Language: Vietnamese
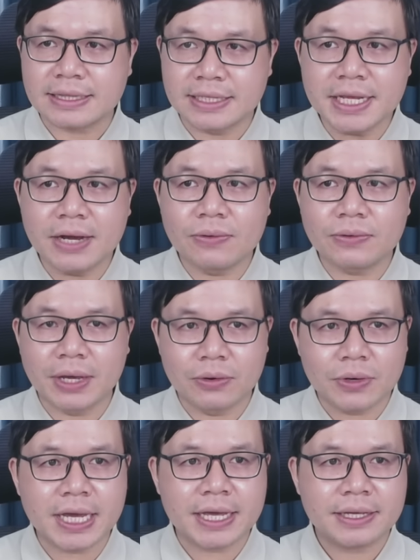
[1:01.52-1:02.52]
tín hiệu đều
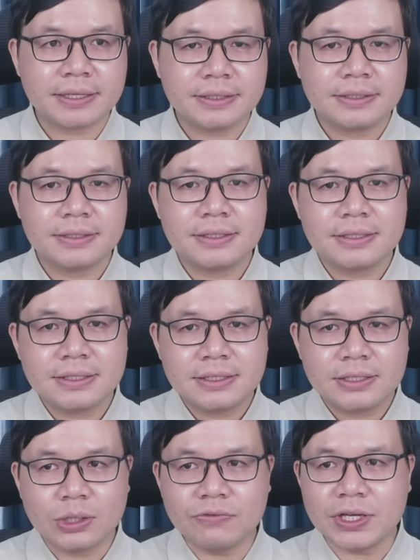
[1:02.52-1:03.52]
ok.
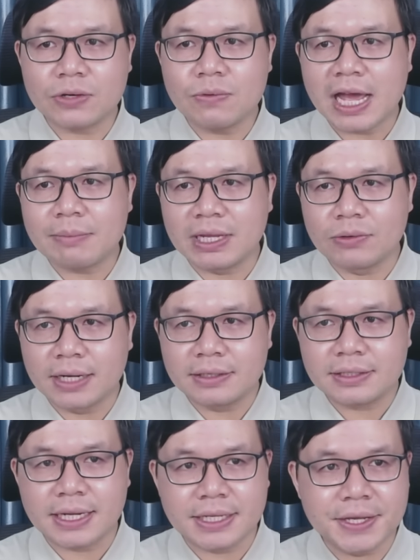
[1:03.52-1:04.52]
Quý vị cũng hãy bình
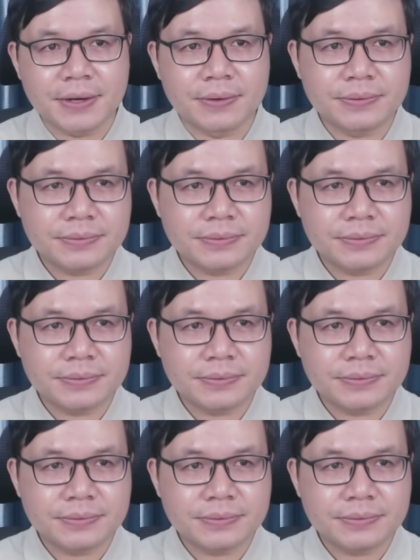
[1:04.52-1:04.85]
luận thật nhiều.